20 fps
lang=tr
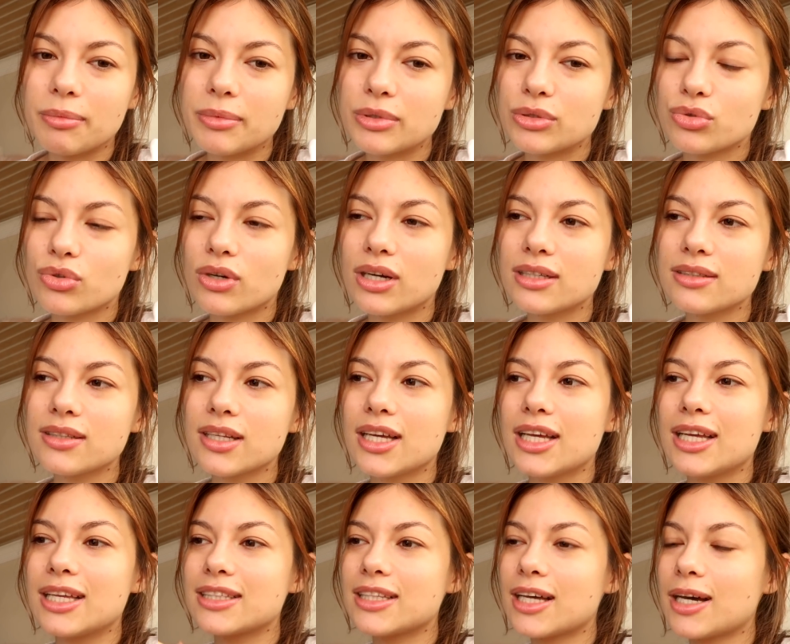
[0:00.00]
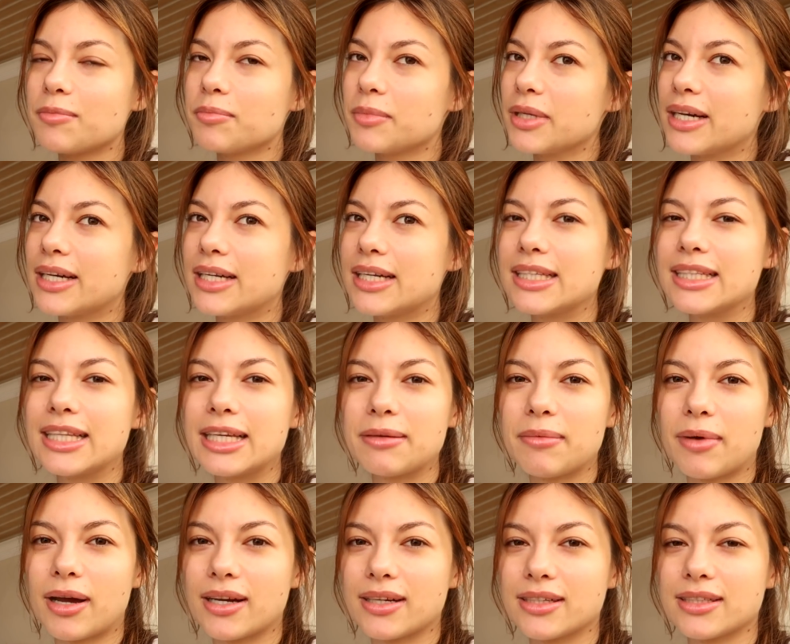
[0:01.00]
Ama şu an tam bir
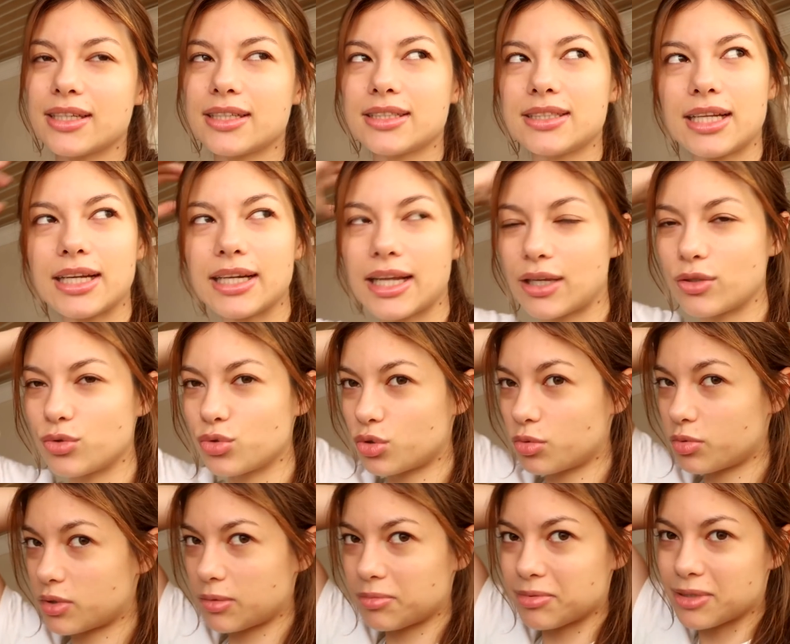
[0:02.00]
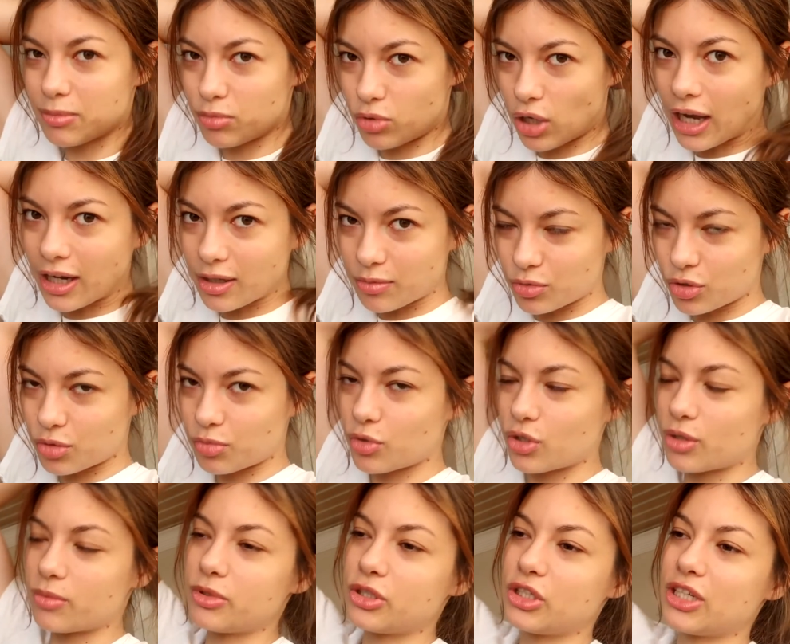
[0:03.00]
aradayım arkadaşlar. Yani YouTube'u tabii ki bırakmıyorum
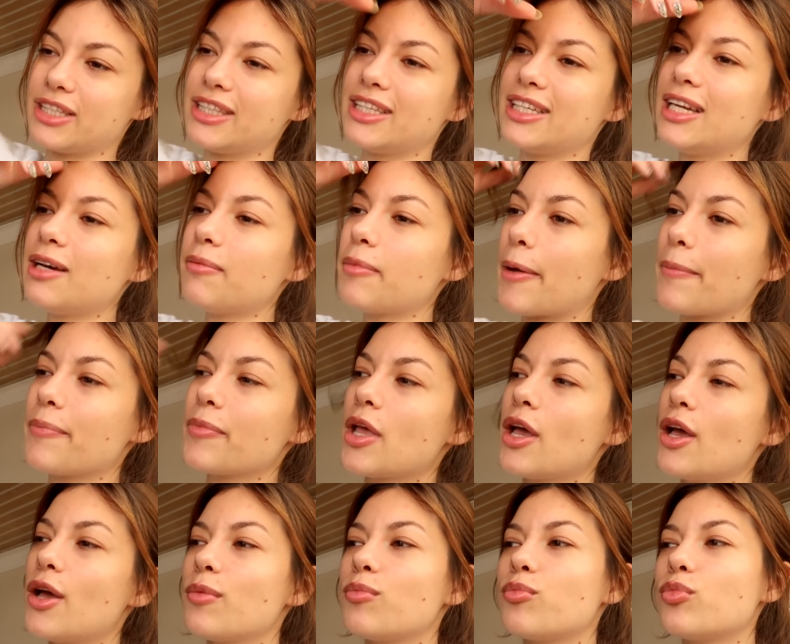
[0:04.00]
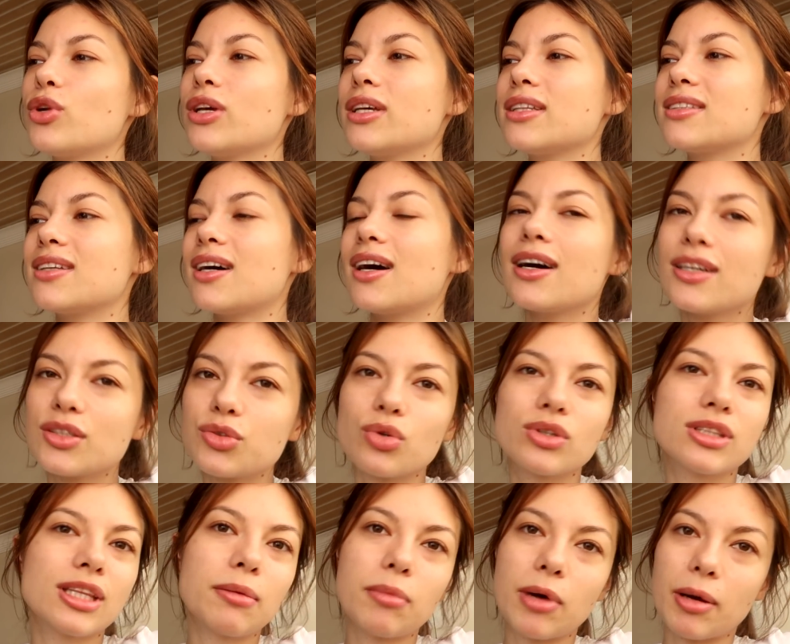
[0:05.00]
öyle bir şey değil ama buraya daha
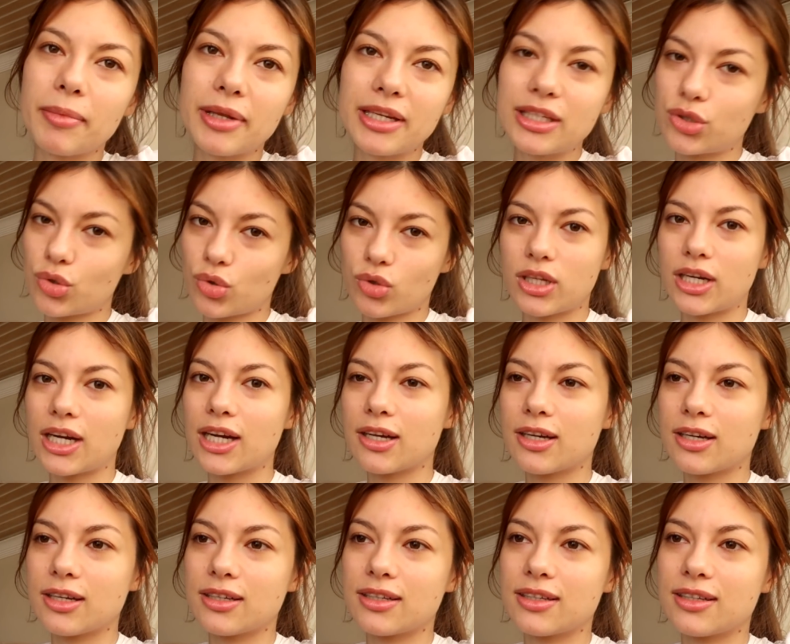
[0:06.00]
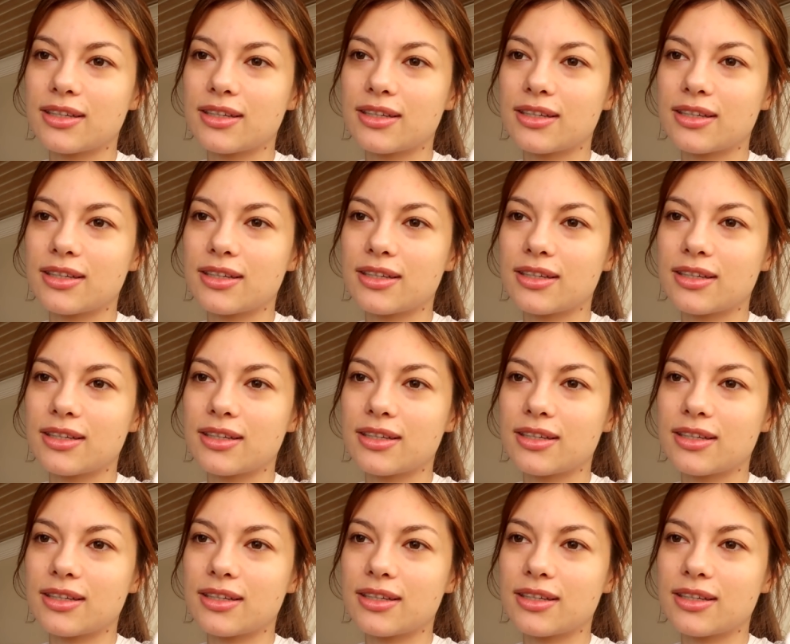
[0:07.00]
çok tamamen iş olarak